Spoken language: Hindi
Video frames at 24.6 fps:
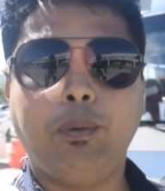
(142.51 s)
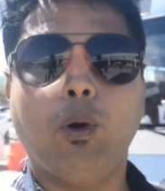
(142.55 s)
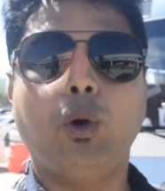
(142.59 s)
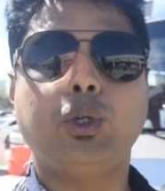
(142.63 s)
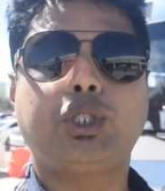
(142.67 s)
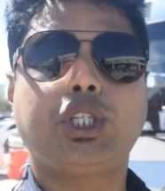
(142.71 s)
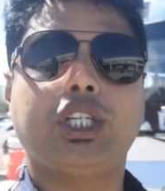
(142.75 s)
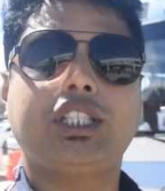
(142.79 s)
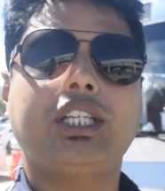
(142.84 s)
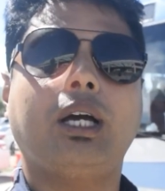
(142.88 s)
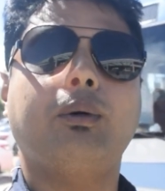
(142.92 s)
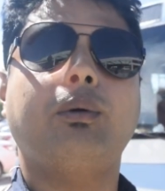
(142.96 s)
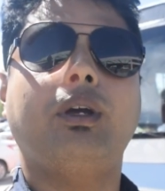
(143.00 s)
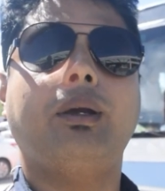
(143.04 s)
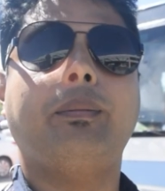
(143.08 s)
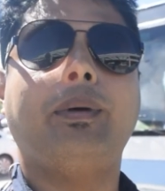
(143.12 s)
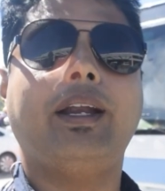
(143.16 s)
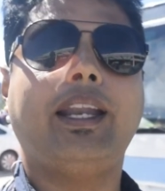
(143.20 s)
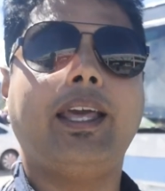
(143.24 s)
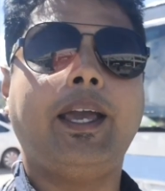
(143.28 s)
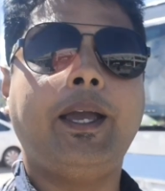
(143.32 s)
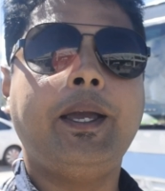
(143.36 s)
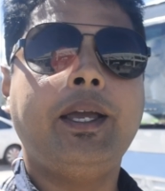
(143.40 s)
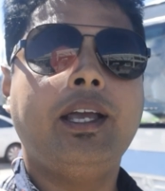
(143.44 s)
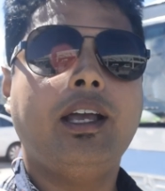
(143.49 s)
थाई
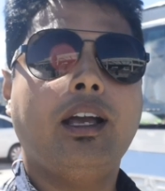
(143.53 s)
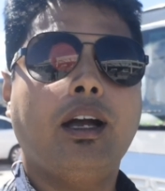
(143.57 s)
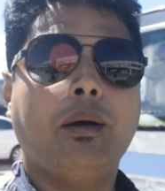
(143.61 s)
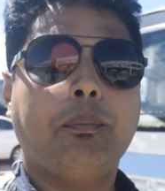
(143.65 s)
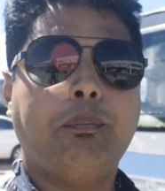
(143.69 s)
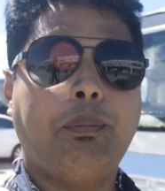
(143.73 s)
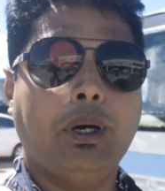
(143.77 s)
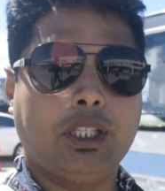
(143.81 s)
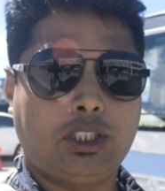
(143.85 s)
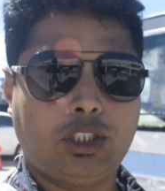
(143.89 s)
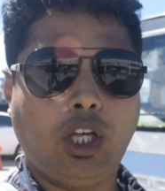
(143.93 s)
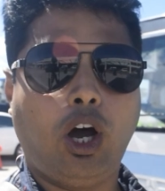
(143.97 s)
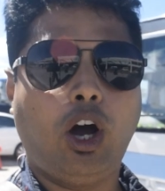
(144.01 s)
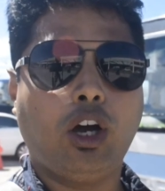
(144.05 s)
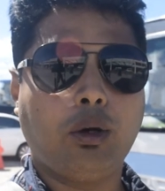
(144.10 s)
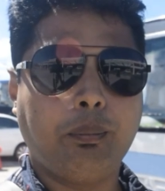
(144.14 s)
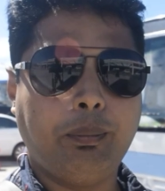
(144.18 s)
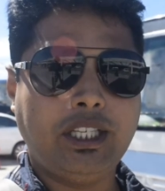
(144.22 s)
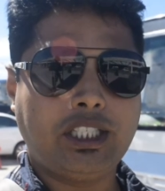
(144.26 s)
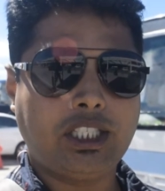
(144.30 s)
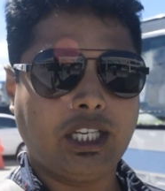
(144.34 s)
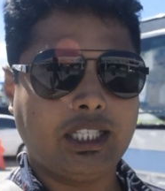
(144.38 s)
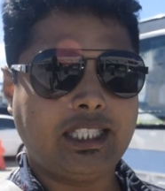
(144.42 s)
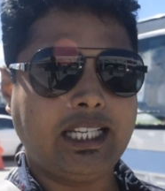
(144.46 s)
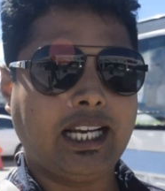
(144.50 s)
वर्ट तीन सौ भाट का
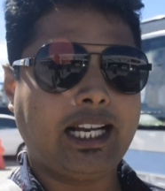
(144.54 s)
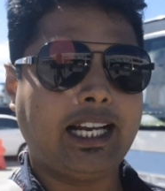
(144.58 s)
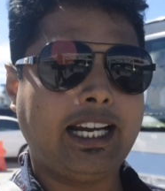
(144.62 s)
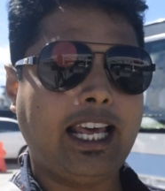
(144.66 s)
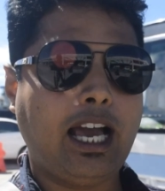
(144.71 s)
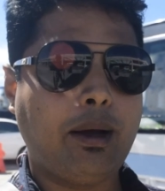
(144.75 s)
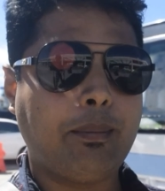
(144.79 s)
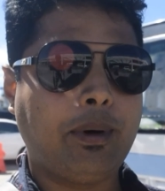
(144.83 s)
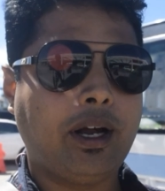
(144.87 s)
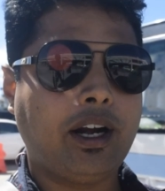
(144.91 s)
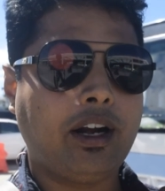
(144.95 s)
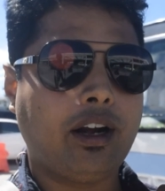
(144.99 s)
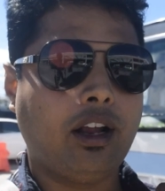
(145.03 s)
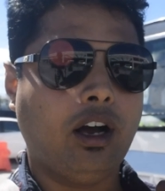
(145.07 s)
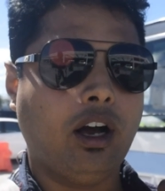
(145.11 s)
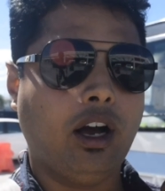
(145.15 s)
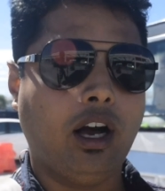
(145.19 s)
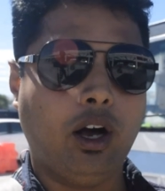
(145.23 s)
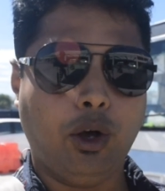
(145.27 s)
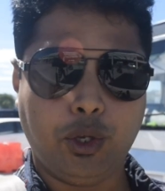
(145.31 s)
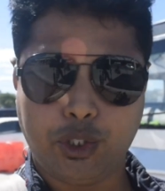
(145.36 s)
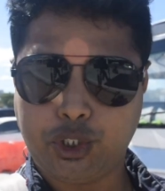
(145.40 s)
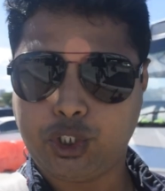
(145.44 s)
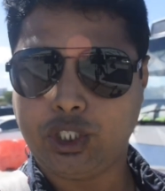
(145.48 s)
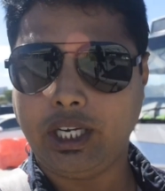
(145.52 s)
मतलब है इंडिया में
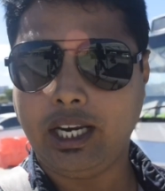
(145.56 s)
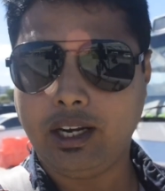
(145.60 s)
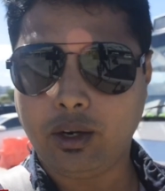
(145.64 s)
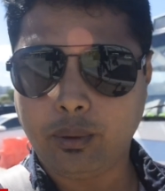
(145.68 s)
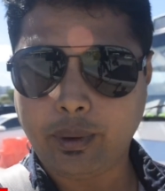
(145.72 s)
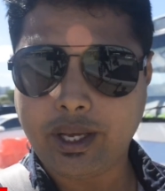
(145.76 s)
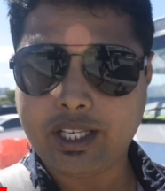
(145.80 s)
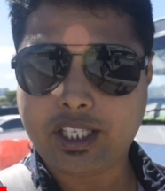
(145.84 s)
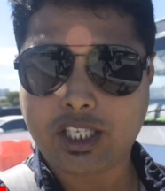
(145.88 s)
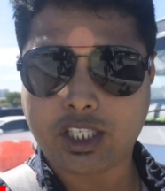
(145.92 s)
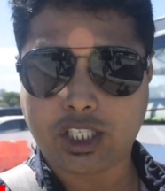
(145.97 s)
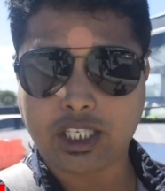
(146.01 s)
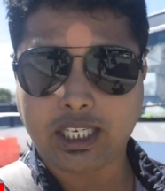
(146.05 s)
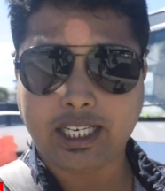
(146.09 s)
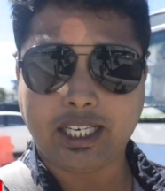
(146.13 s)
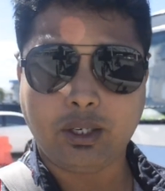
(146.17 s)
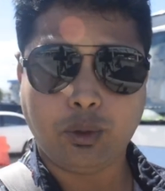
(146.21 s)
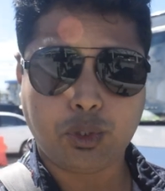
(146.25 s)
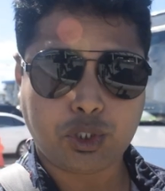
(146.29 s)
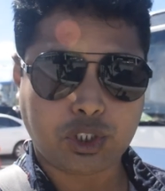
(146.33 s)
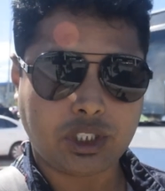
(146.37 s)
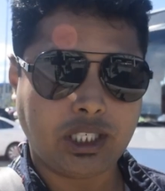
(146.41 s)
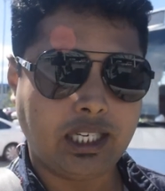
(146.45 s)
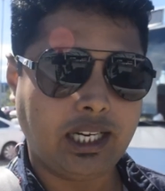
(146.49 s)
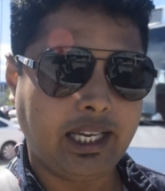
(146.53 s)
600 से साढ़े
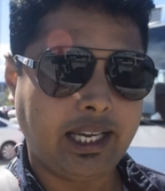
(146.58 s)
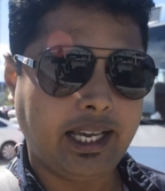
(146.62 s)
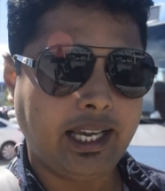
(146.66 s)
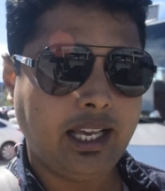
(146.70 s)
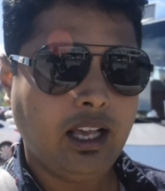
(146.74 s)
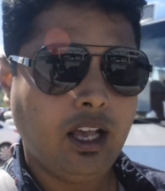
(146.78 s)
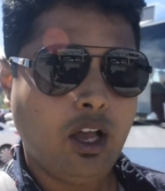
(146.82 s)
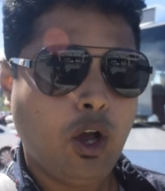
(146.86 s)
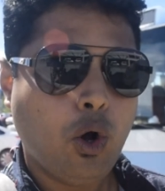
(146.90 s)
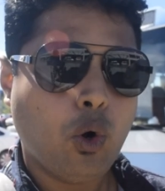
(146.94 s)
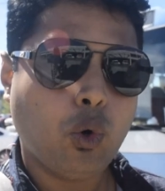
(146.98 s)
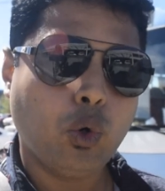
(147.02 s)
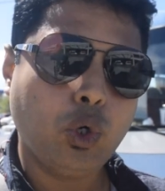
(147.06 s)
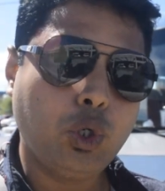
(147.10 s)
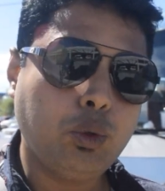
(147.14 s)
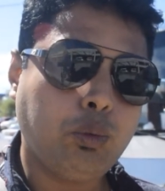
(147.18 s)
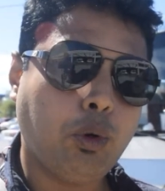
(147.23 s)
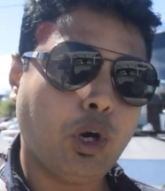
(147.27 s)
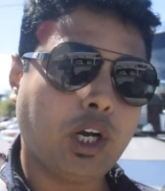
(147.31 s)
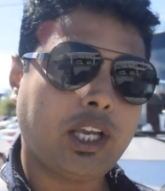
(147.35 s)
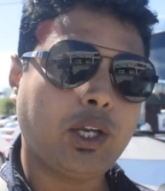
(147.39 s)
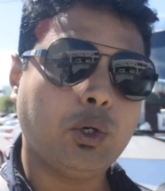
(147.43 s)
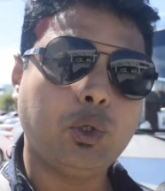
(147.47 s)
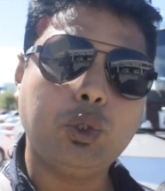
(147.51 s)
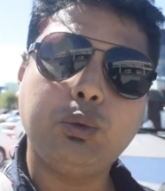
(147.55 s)
छः सौ रुपये
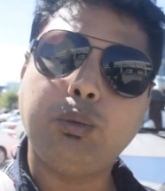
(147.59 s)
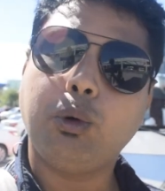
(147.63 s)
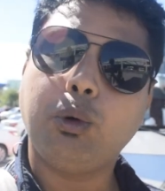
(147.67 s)
सो